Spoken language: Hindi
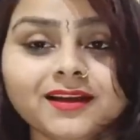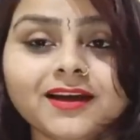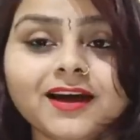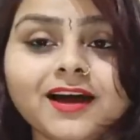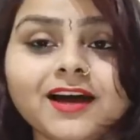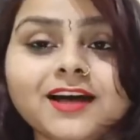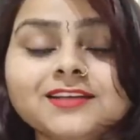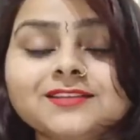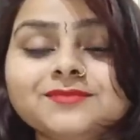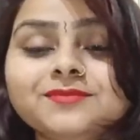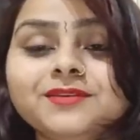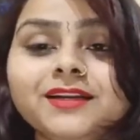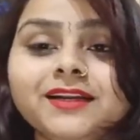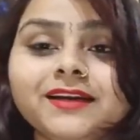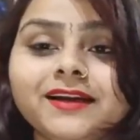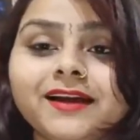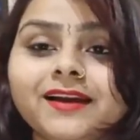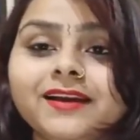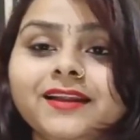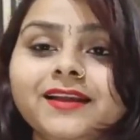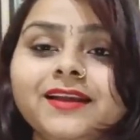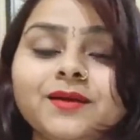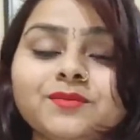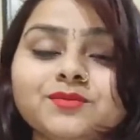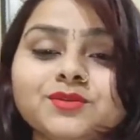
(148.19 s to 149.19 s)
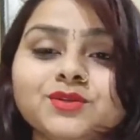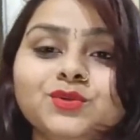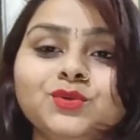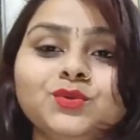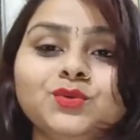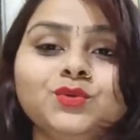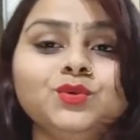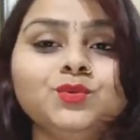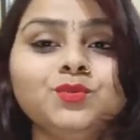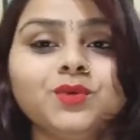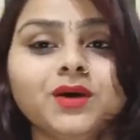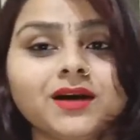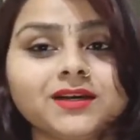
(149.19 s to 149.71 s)
घास भी नहीं डालेगी आपसे
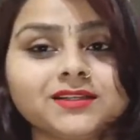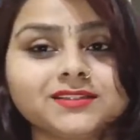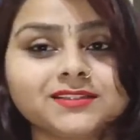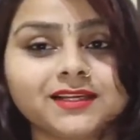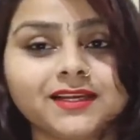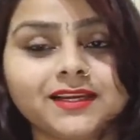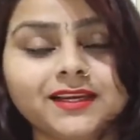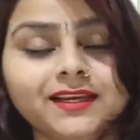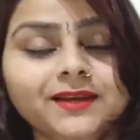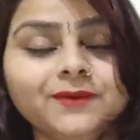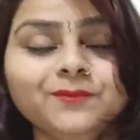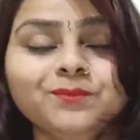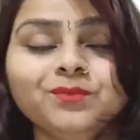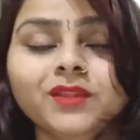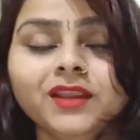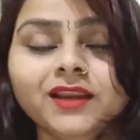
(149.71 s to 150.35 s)
दूर भाग जाएगी